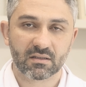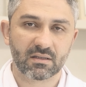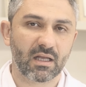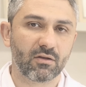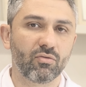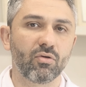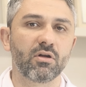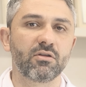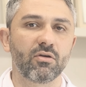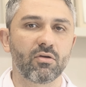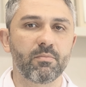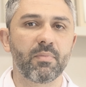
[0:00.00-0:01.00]
da dor
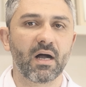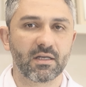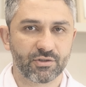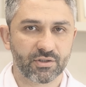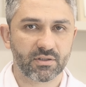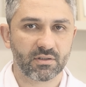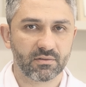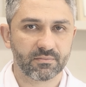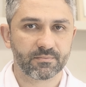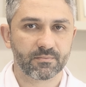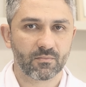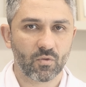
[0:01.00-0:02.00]
neuropática,
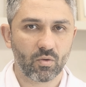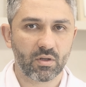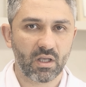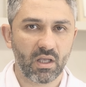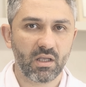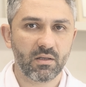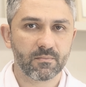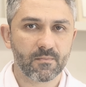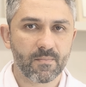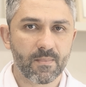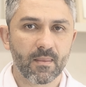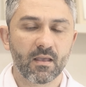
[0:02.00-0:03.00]
ok?